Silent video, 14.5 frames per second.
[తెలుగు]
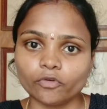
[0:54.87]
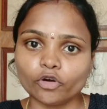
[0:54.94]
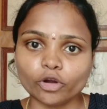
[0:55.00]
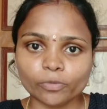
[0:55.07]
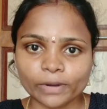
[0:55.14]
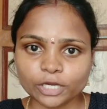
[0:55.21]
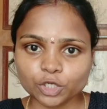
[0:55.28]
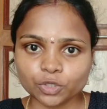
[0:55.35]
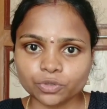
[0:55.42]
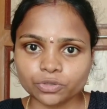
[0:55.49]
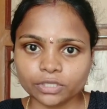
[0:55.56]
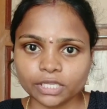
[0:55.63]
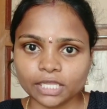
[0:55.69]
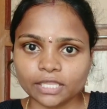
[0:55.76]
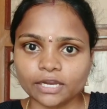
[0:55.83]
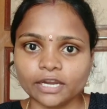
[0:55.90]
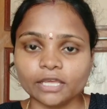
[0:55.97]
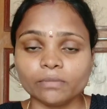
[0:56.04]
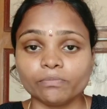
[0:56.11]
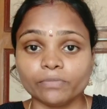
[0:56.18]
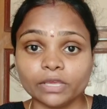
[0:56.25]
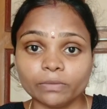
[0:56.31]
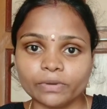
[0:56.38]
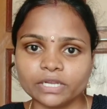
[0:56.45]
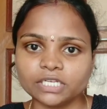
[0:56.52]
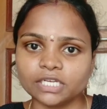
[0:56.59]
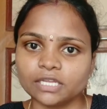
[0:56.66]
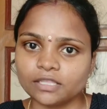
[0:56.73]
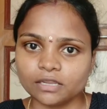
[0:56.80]
ఓల్డ్ బ్రష్ ఉంటుంది కదండి మీ
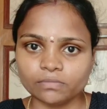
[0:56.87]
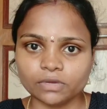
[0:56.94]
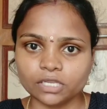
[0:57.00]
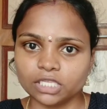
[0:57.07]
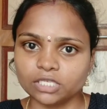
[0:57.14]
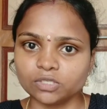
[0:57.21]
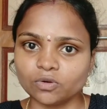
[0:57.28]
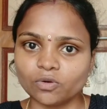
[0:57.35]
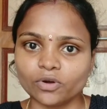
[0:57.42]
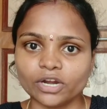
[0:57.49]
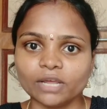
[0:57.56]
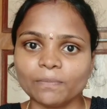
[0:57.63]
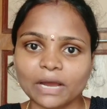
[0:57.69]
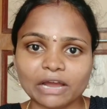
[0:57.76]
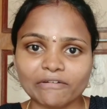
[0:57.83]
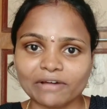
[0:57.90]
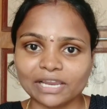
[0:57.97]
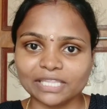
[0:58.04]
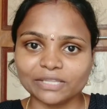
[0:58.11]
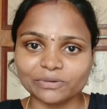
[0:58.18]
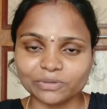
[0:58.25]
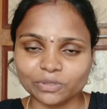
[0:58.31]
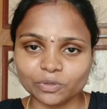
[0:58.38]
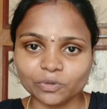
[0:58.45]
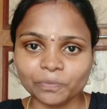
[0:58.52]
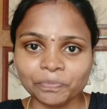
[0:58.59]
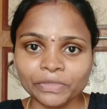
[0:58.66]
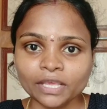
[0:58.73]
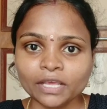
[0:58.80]
బ్రష్ అయితేనే మీరు తీసుకోండి పక్క వాళ్ళది వద్దు
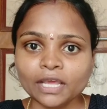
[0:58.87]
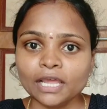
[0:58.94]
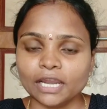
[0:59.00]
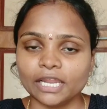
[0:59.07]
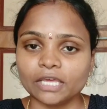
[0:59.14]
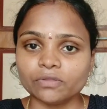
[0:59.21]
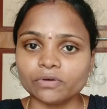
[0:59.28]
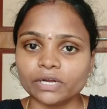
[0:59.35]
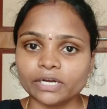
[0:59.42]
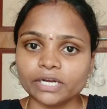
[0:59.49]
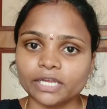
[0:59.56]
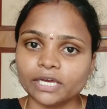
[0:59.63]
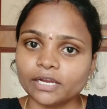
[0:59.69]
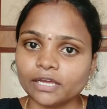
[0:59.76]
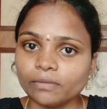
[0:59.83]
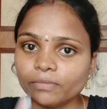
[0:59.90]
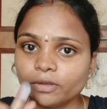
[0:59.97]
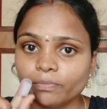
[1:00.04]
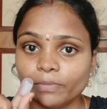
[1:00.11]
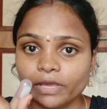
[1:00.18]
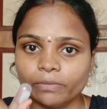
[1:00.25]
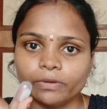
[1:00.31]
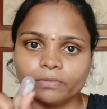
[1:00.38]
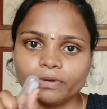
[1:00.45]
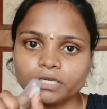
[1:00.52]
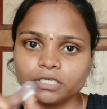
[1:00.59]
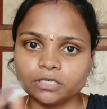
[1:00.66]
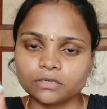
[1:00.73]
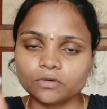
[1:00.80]
లేదు అంటే కనుక మీరు బేబీ
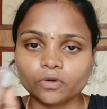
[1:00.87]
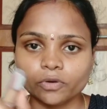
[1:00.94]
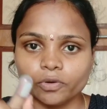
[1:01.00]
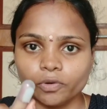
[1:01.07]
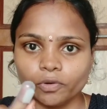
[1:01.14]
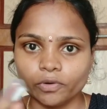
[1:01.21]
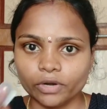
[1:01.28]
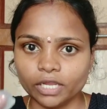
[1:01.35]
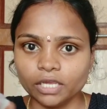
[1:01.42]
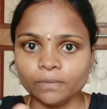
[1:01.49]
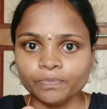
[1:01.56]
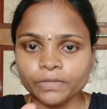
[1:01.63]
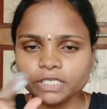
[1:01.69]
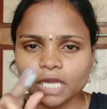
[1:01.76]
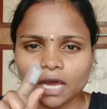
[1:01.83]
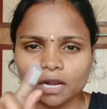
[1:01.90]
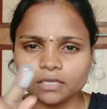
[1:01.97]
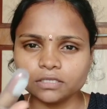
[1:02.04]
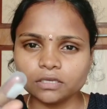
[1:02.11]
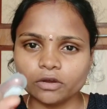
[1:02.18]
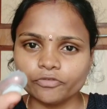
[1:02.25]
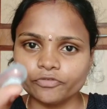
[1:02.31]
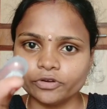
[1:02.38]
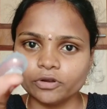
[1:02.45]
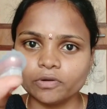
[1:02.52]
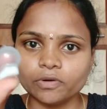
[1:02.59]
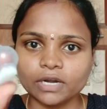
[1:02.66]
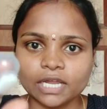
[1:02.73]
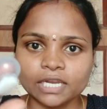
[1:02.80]
బ్రష్ కొనుక్కోండి చాలా
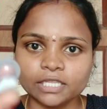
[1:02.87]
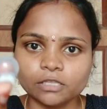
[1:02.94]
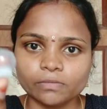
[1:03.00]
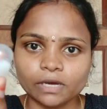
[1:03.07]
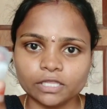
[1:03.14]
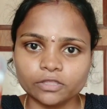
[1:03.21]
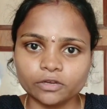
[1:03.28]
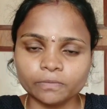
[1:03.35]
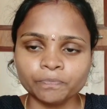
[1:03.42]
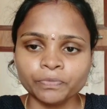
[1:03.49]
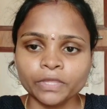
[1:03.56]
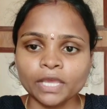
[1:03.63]
సాఫ్ట్గా ఉండాలి ఇది మాత్రం